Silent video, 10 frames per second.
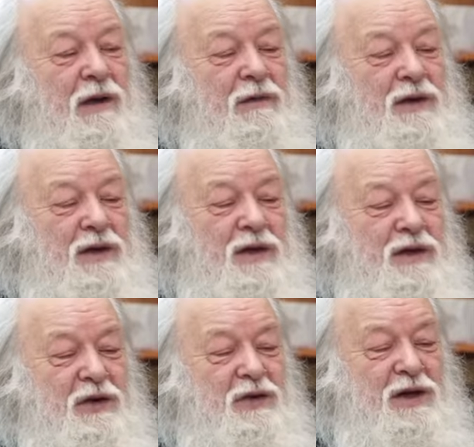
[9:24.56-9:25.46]
видите,
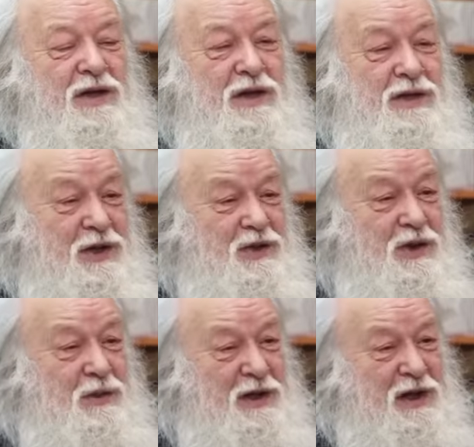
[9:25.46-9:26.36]
есть такое выражение, сердцу
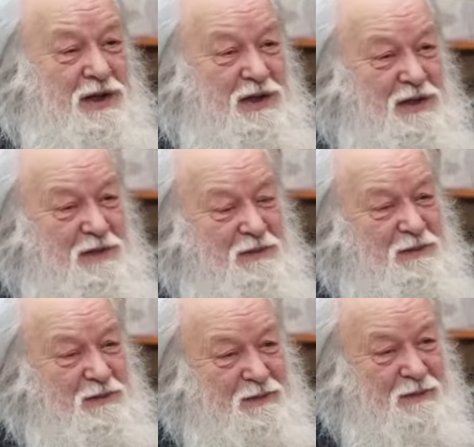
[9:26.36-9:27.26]
не прикажешь,
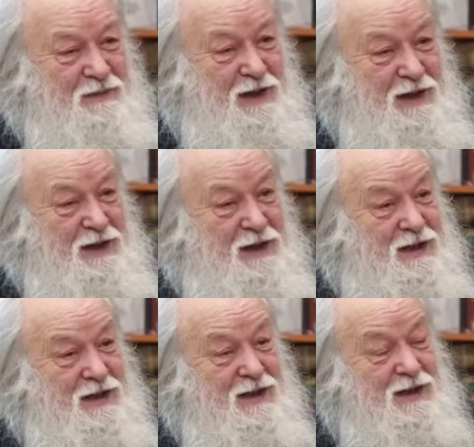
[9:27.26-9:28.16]

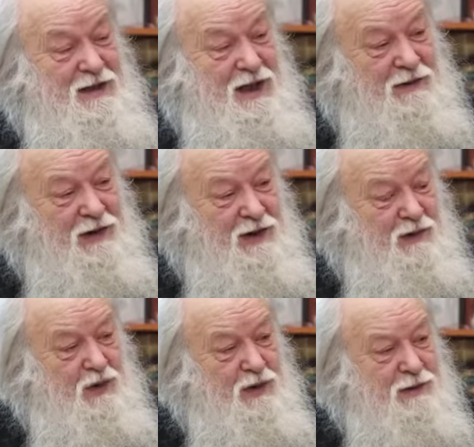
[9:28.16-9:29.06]
сердце не заставишь,
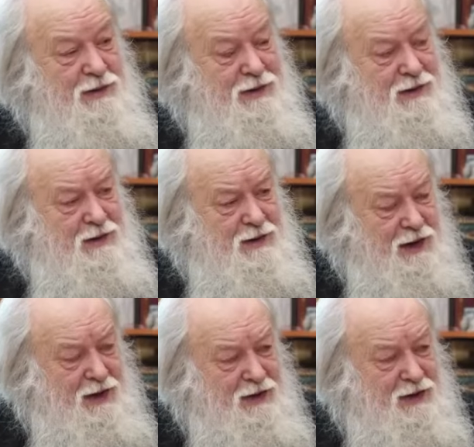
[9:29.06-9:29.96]
можно
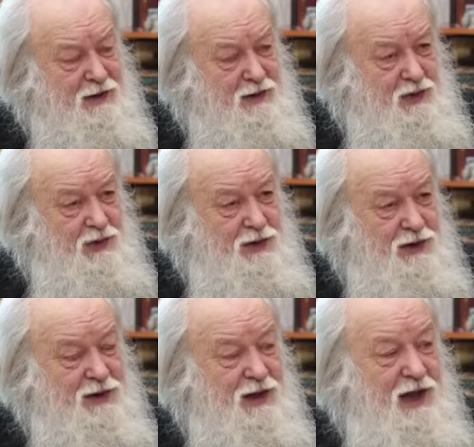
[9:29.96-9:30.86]
стараться,
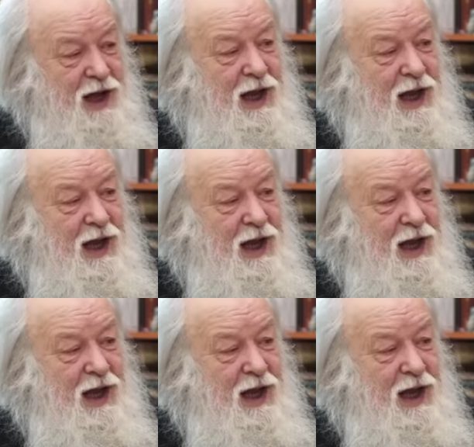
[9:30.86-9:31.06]
нуждается.